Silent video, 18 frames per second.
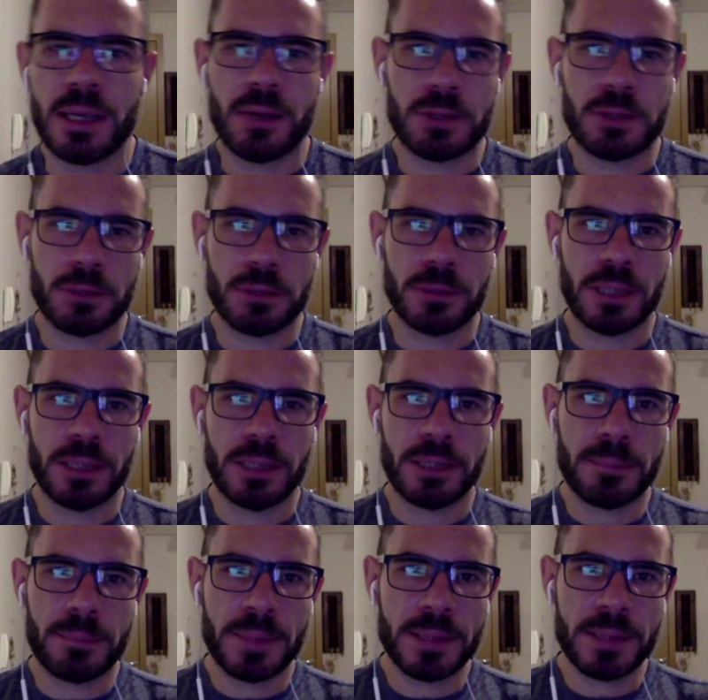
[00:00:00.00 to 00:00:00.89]
eu tinha um
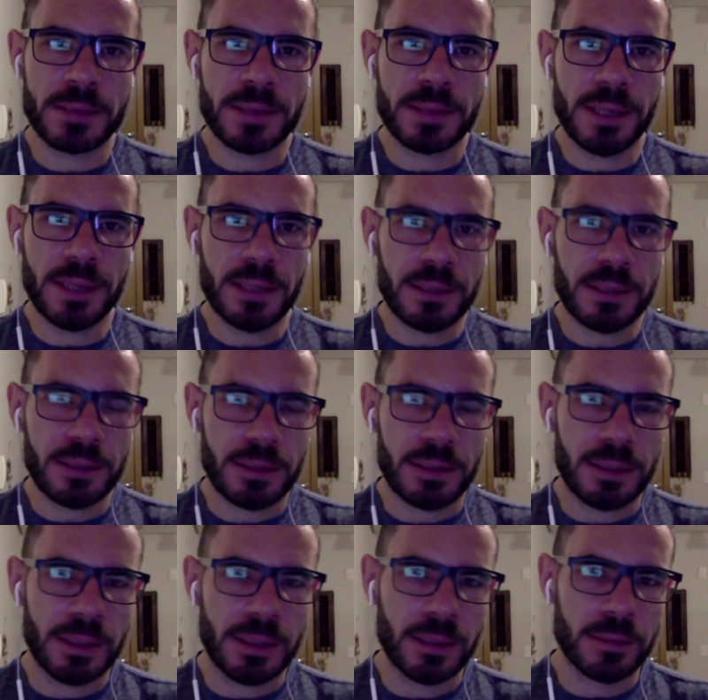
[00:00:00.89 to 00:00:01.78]
trem de pista
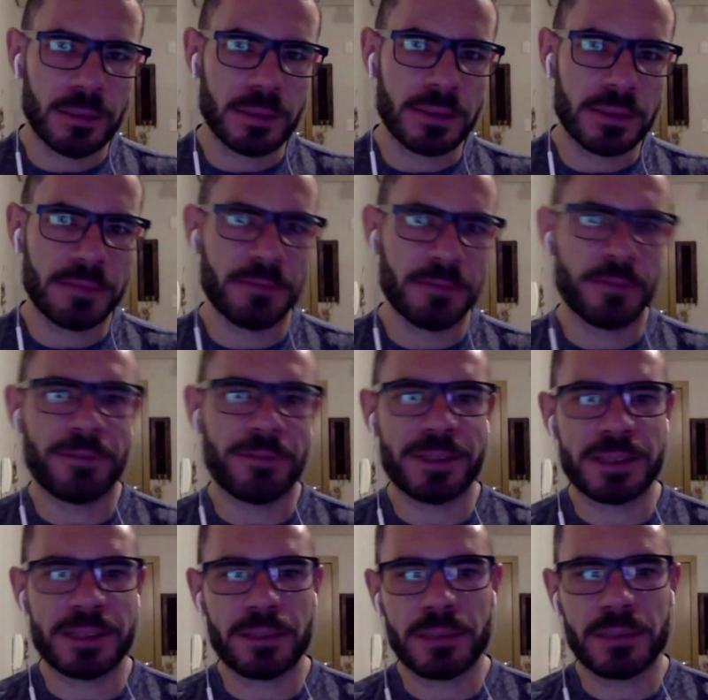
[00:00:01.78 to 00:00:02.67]
Inclusive fui
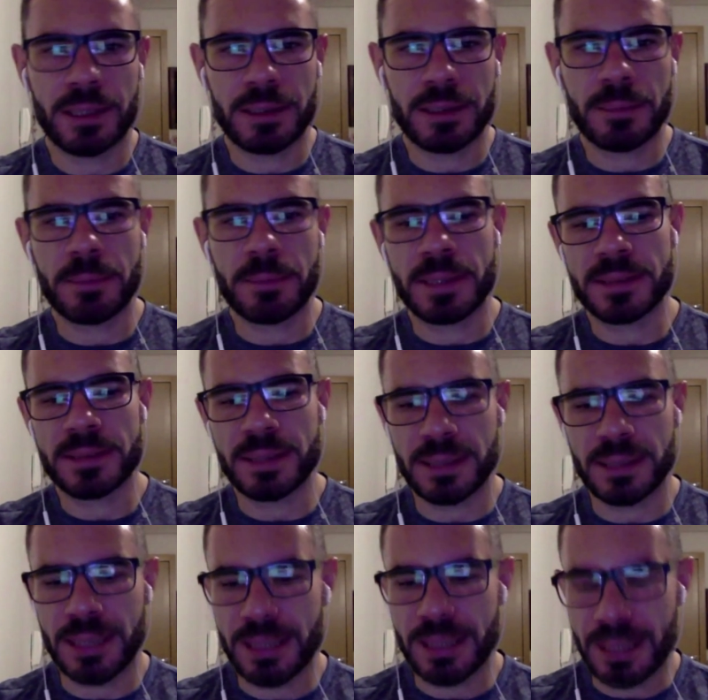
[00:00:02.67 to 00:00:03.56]
fazer o treino de
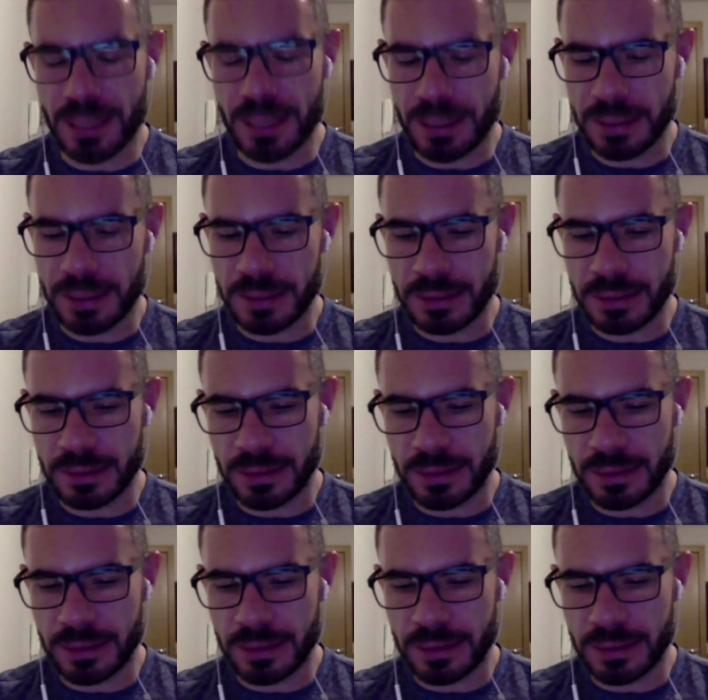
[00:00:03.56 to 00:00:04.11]
pista lá na,